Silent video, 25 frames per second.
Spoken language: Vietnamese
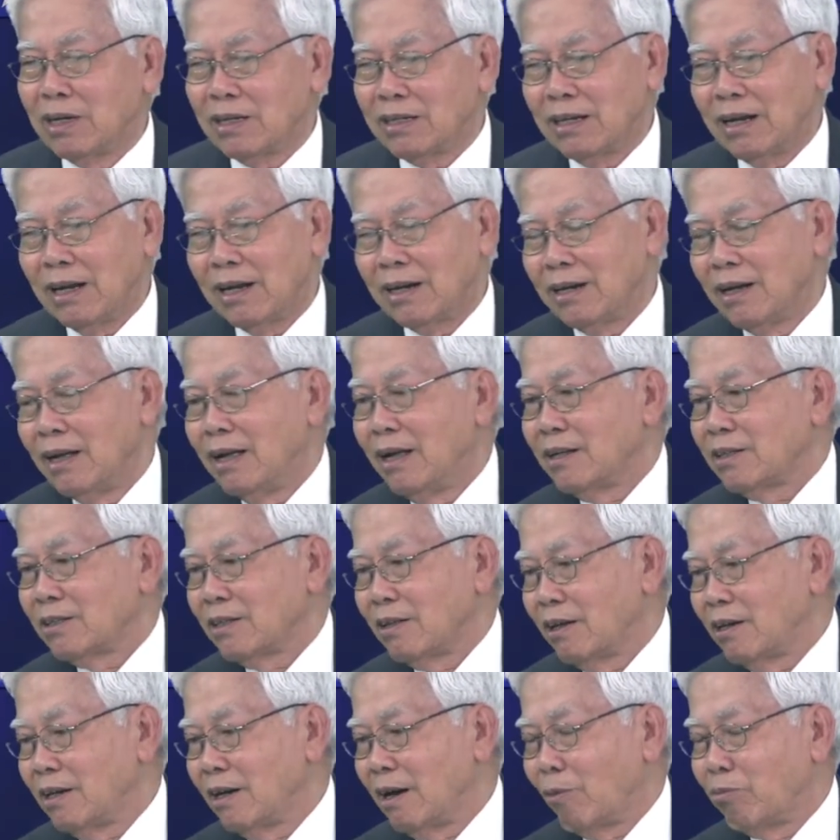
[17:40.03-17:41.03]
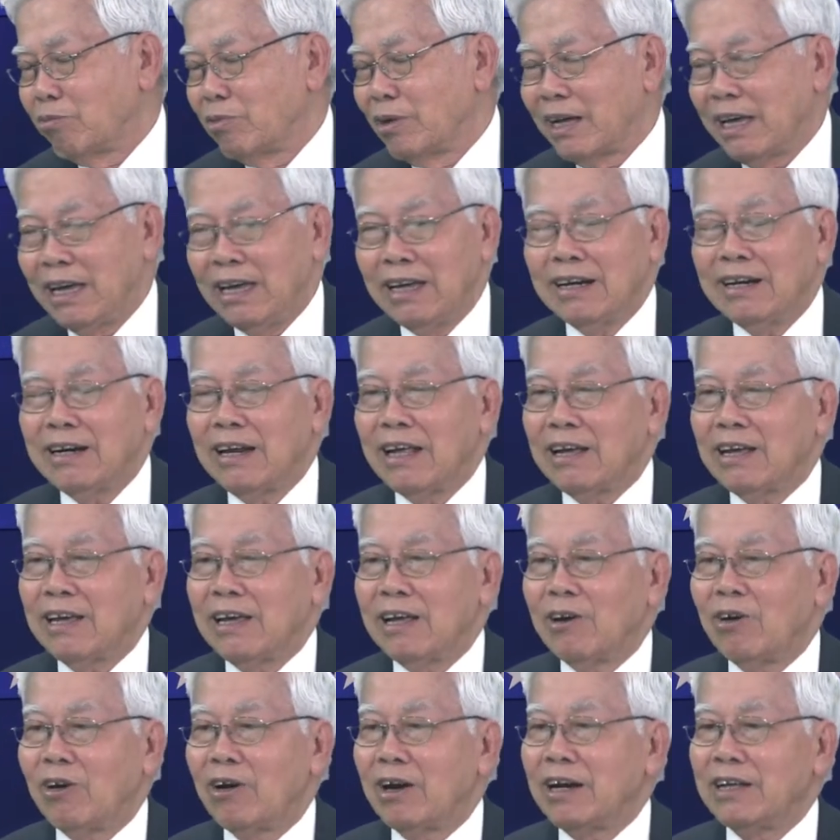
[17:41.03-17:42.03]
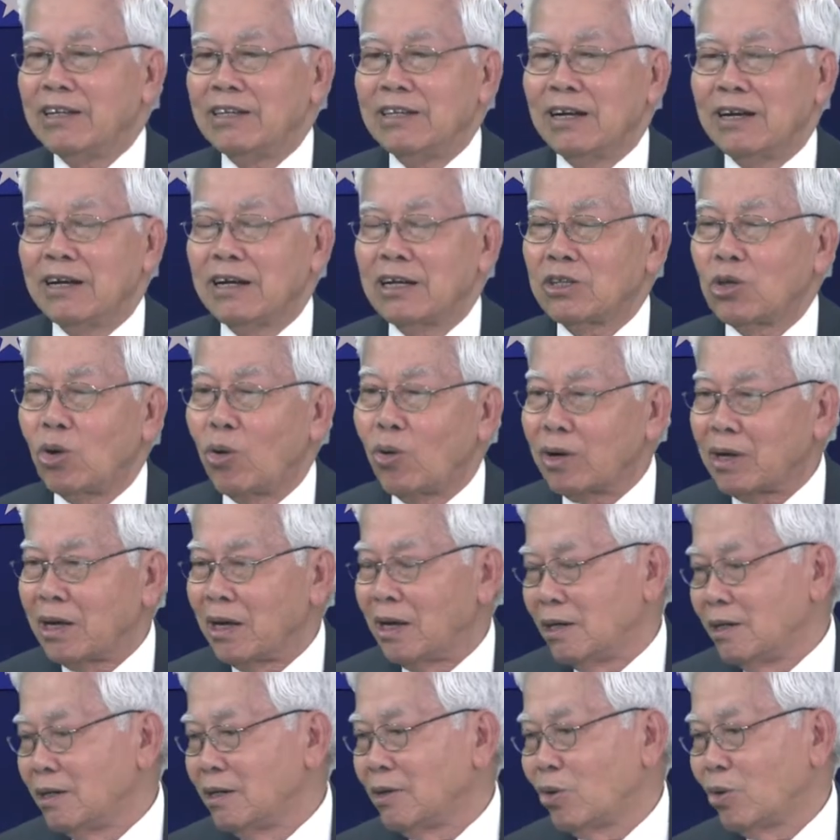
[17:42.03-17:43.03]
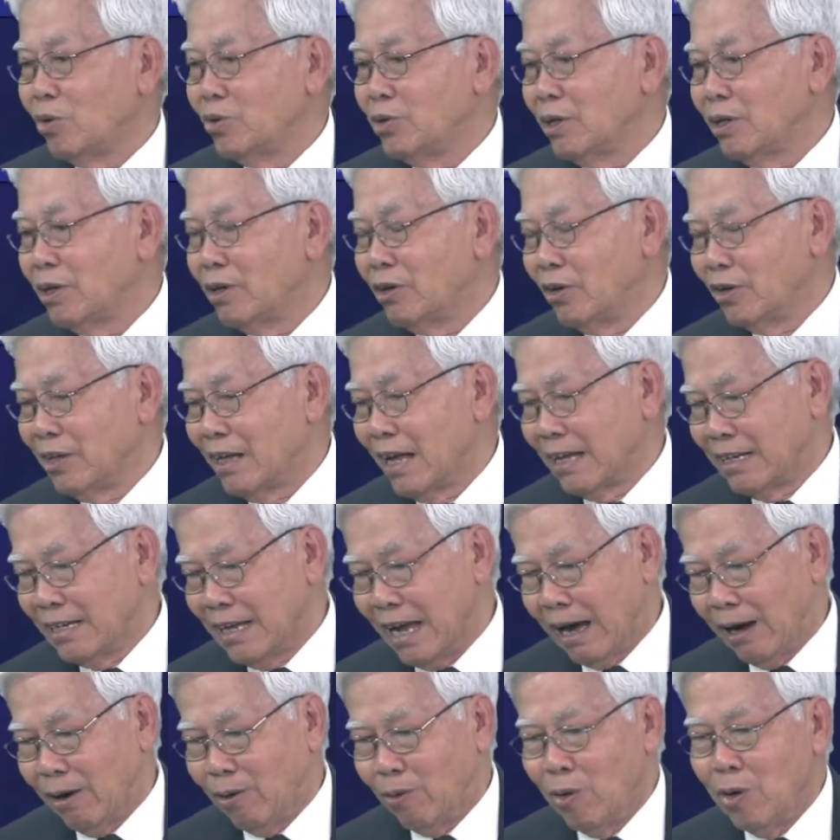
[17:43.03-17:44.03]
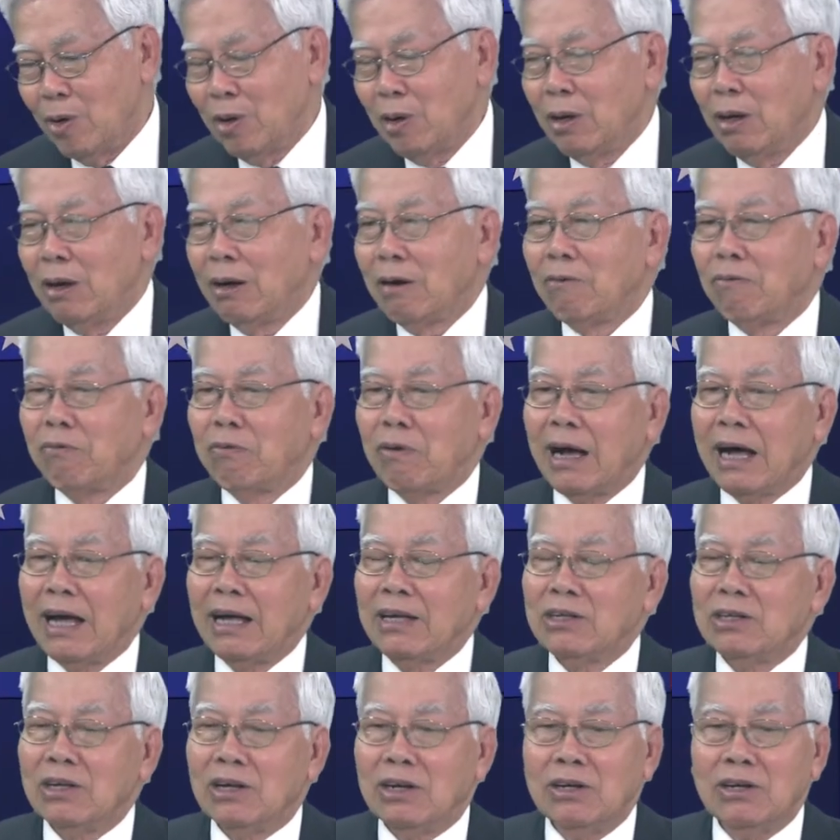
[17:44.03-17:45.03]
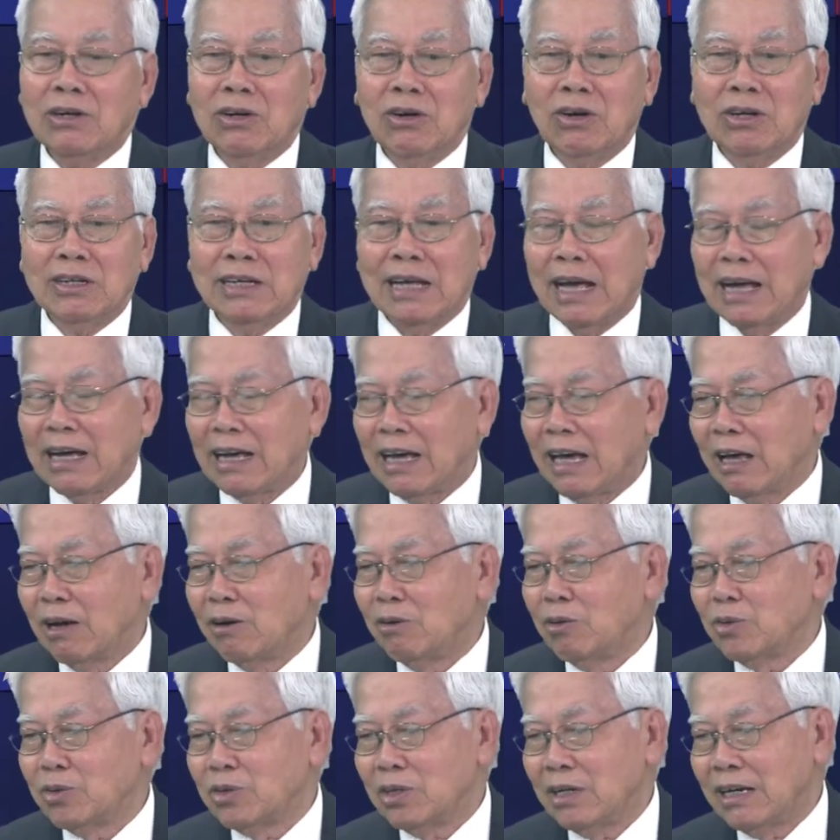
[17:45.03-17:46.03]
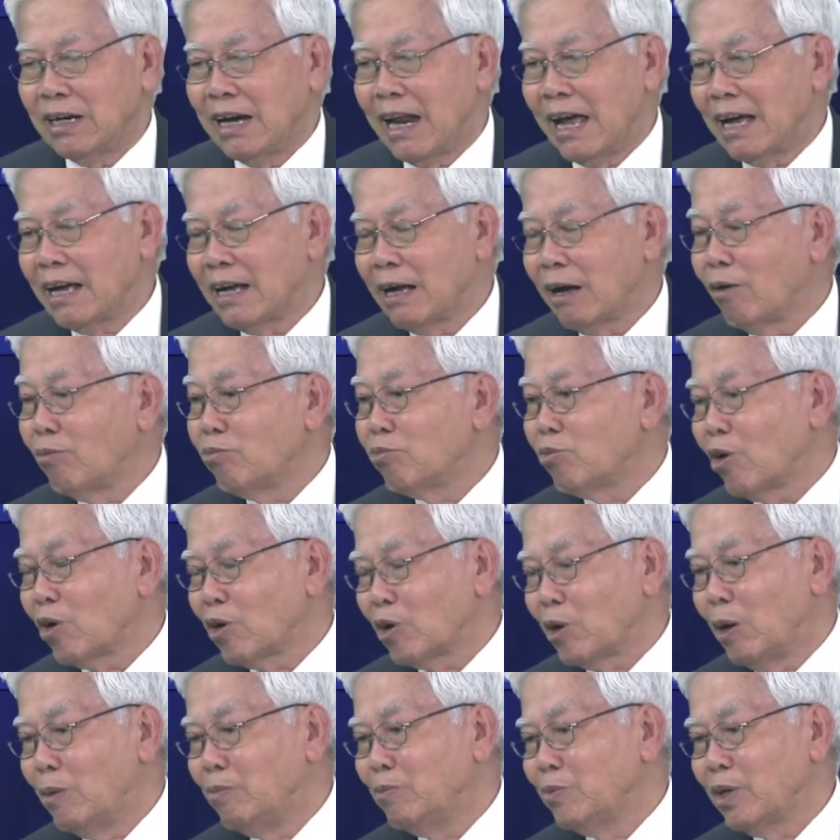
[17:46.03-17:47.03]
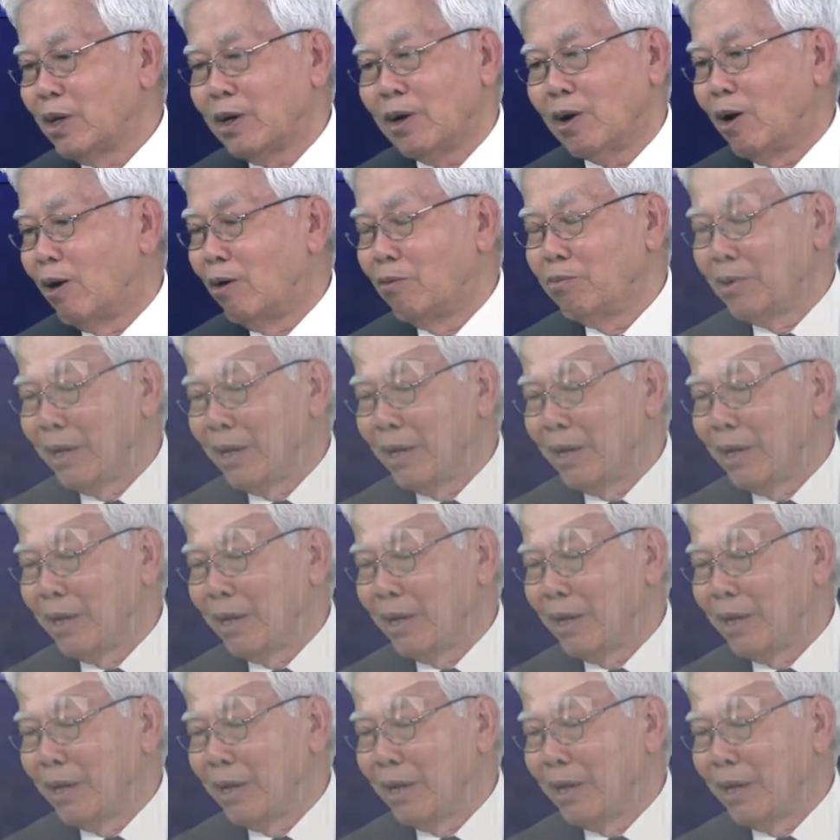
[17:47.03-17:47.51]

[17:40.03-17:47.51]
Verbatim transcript: lồng tên rồng kiến này kia đó là những cái thuật ngữ của những người nhà giàu và những người nhà nghèo thì đang không có cơm cho nên họ không